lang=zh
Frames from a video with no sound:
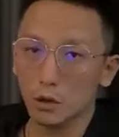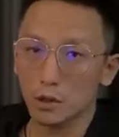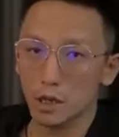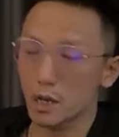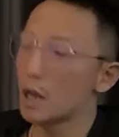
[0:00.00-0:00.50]

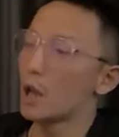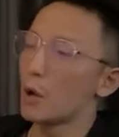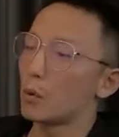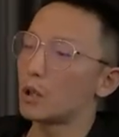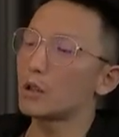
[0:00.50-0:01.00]
时间
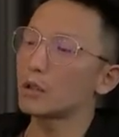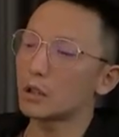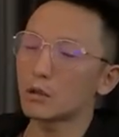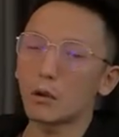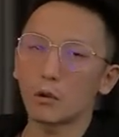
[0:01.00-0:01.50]
维度上
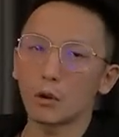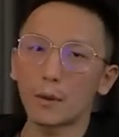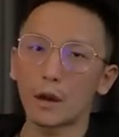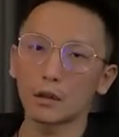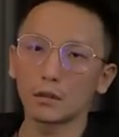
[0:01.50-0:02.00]
的关键
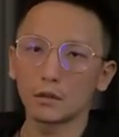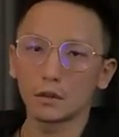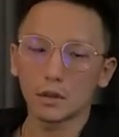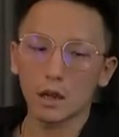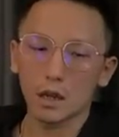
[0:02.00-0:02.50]
时刻
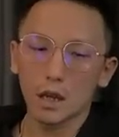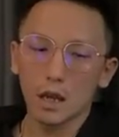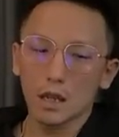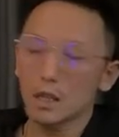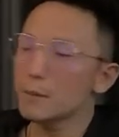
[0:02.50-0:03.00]
就是上面
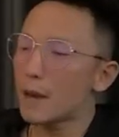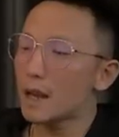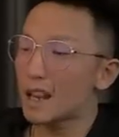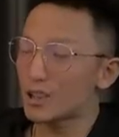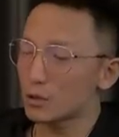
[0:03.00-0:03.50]
四个，
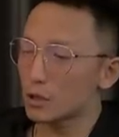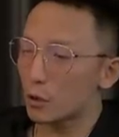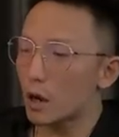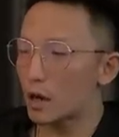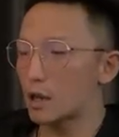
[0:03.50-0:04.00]

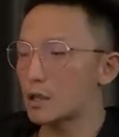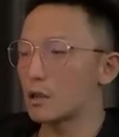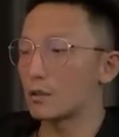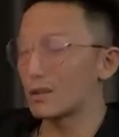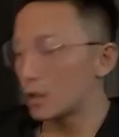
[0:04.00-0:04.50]
后面
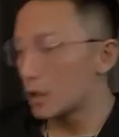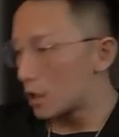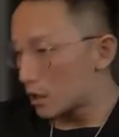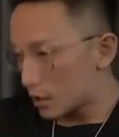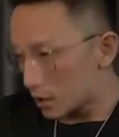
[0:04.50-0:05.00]
两个呢
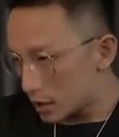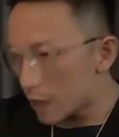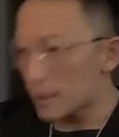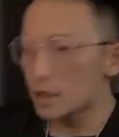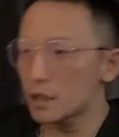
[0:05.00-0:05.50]
是工
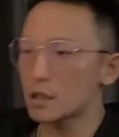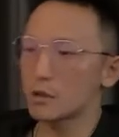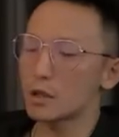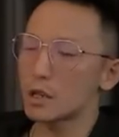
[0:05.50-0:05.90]
作维度的。